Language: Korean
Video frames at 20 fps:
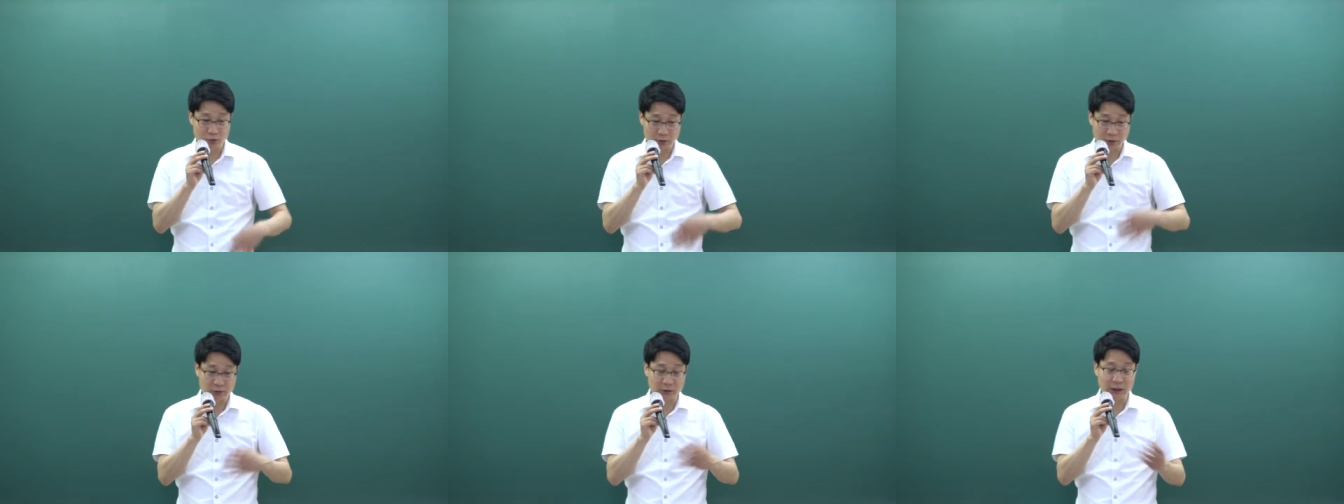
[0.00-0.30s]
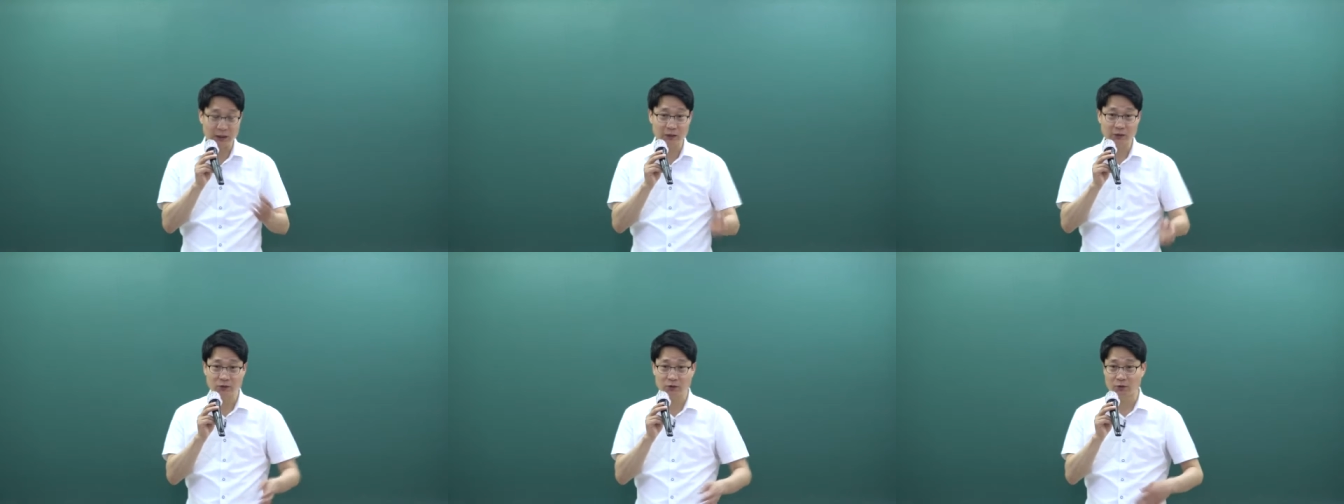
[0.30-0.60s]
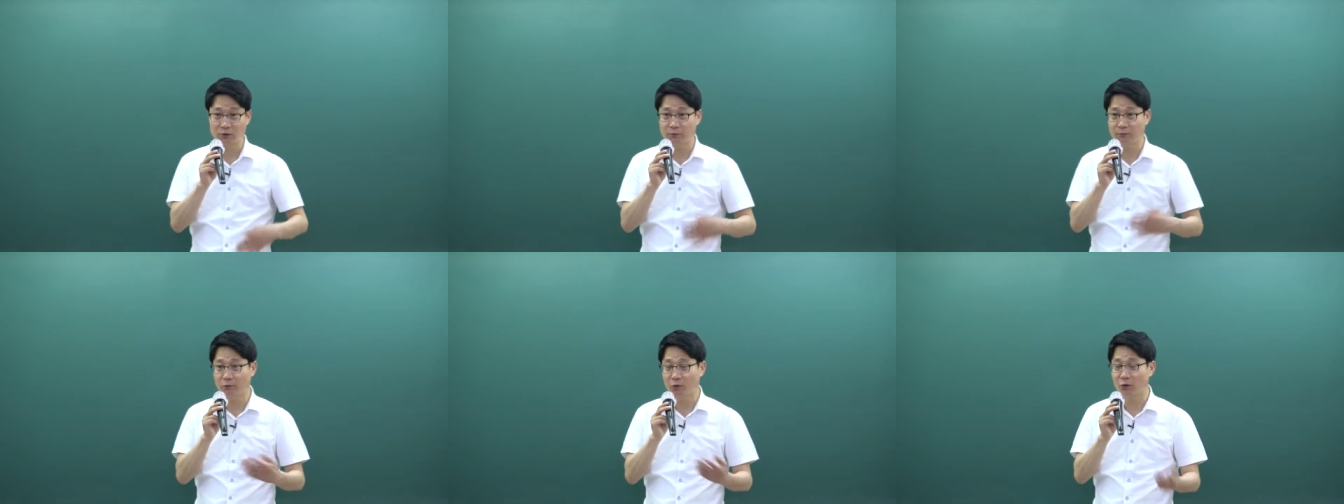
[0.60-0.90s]
저 다른
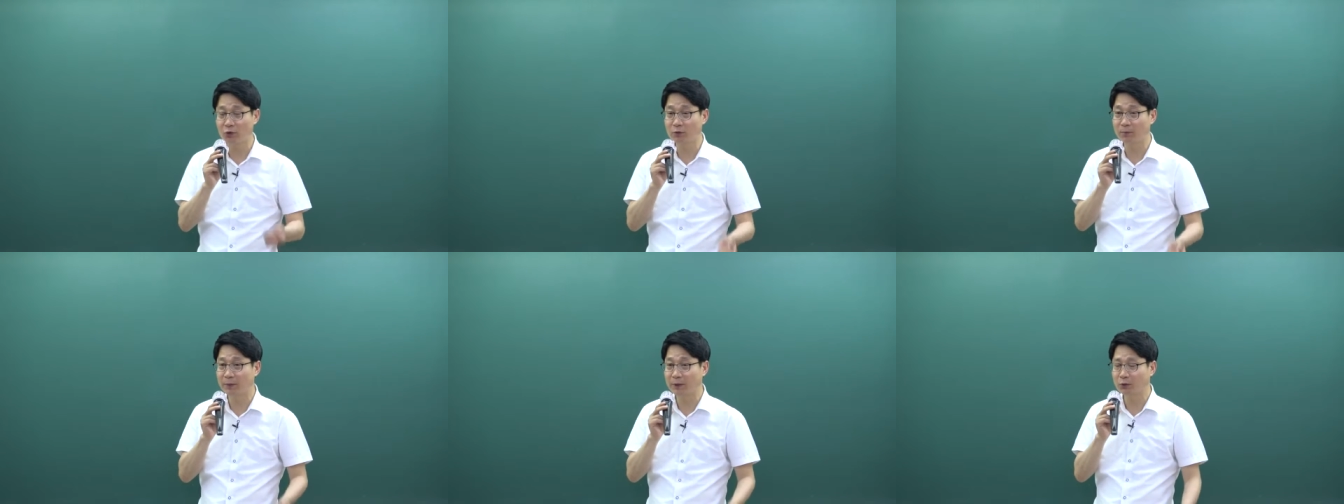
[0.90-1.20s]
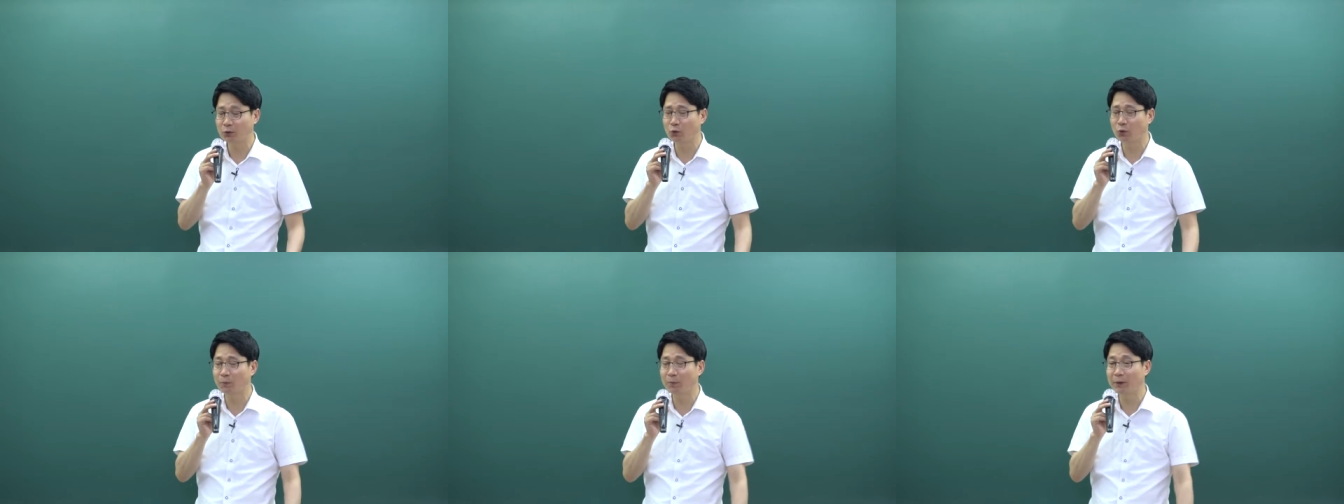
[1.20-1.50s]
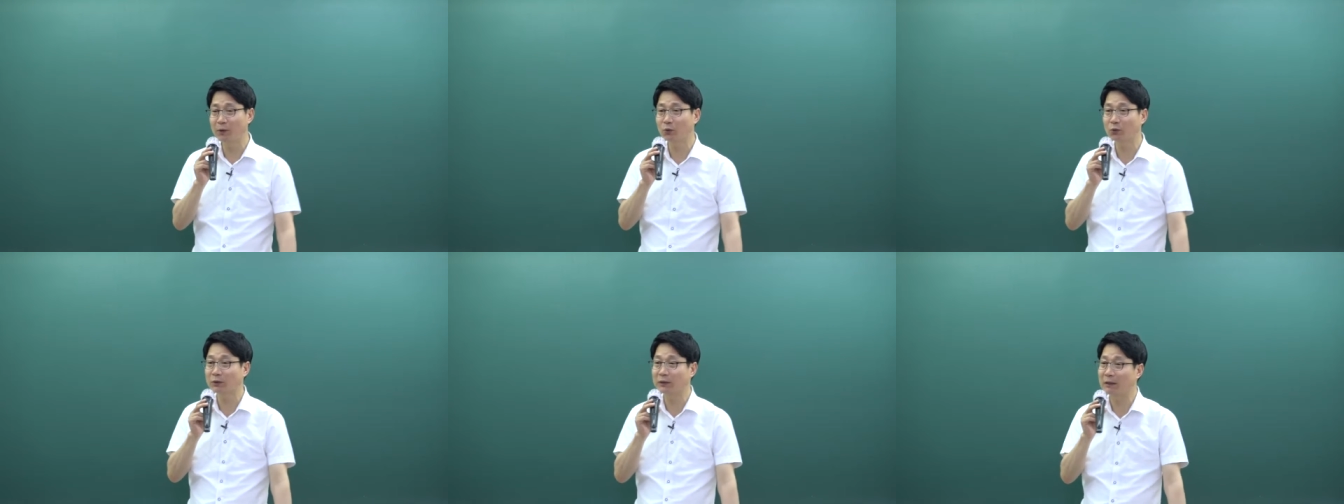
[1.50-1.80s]
점 언급한 요거
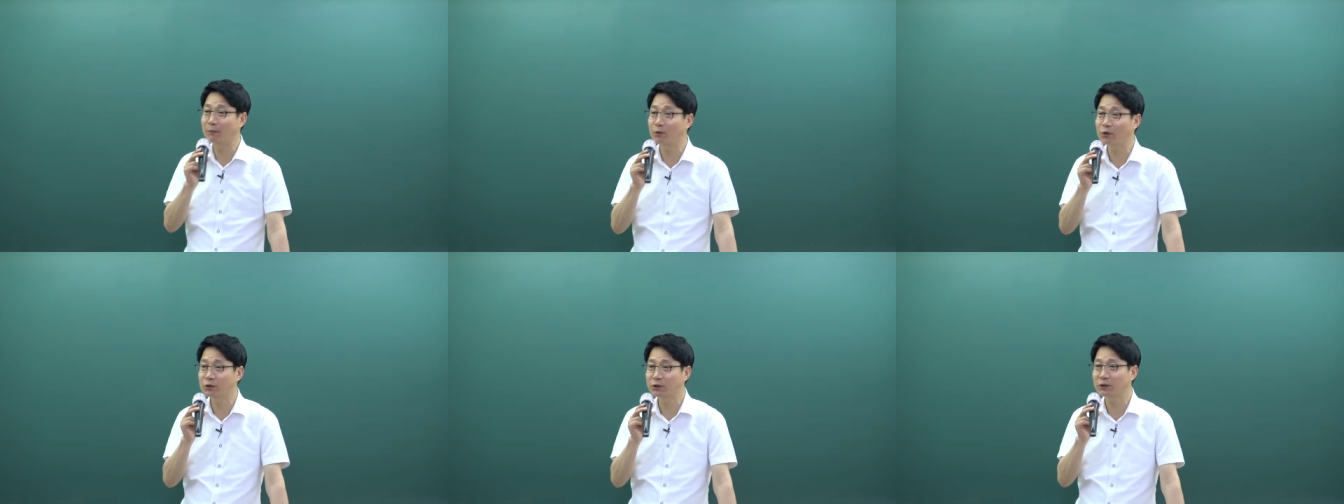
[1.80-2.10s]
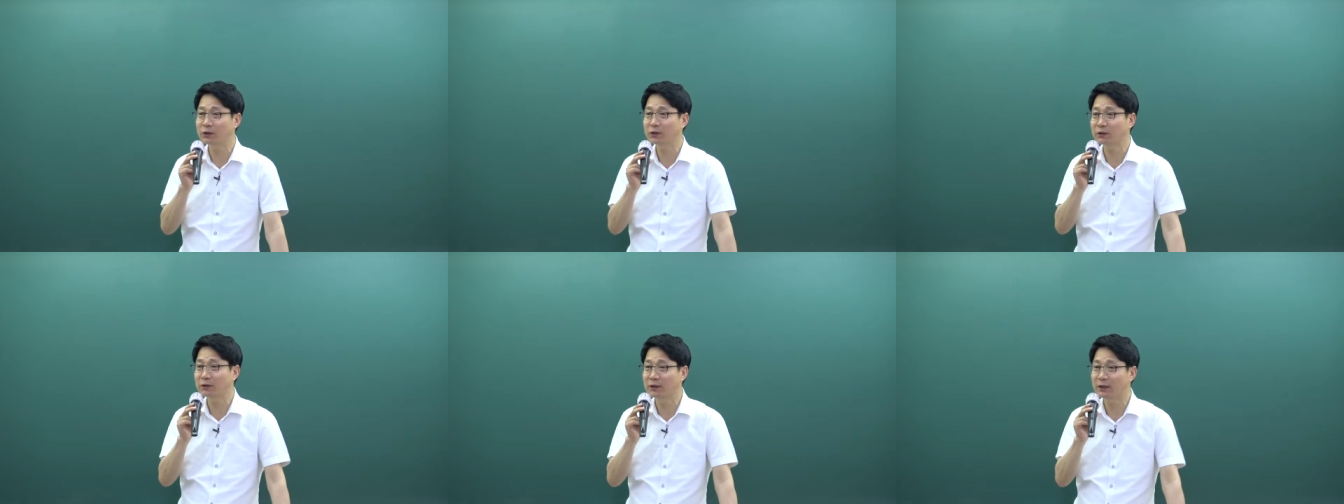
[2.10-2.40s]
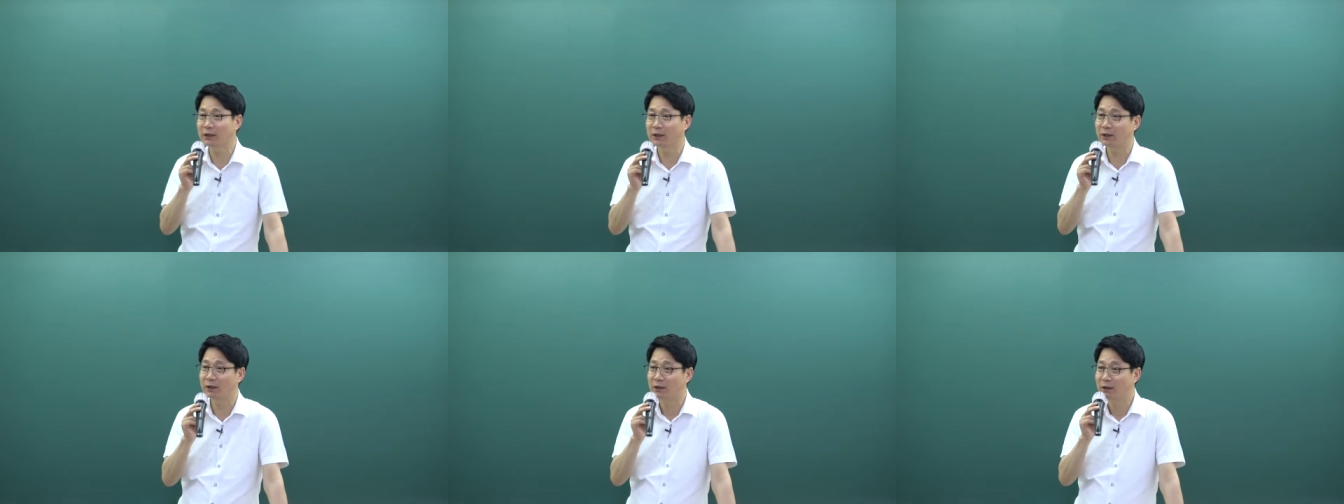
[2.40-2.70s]
빼놓고 나머지는
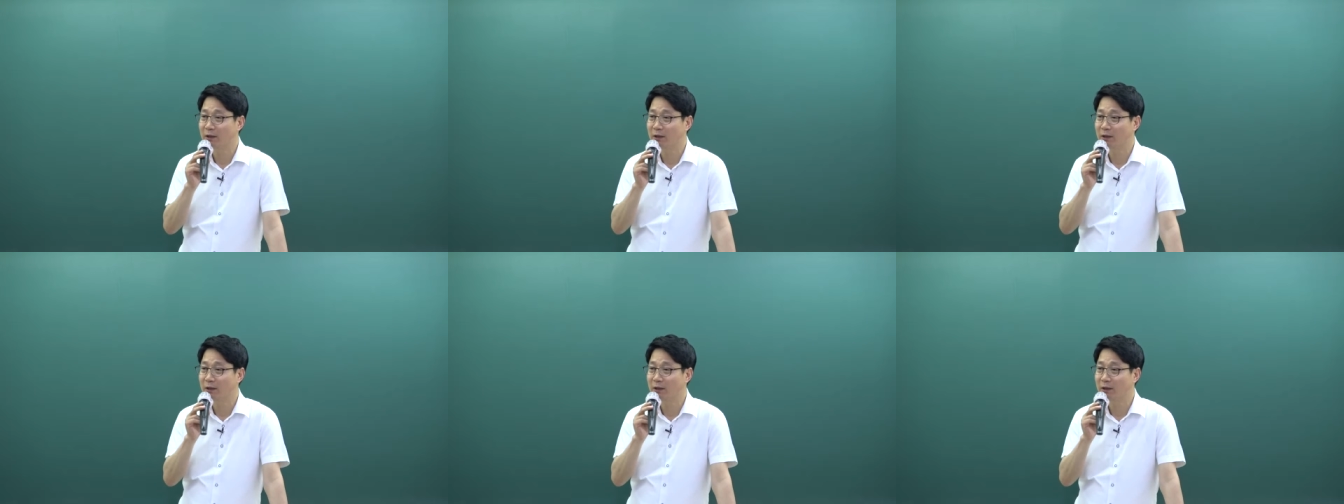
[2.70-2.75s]
그냥